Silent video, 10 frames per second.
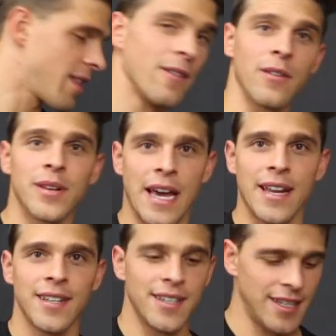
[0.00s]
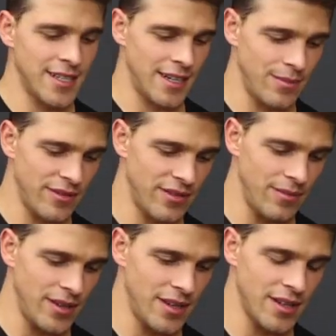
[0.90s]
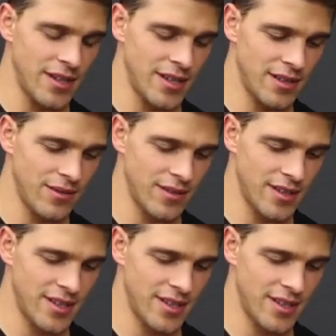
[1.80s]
haben wir wieder Handytaschenlampe vermietet. So.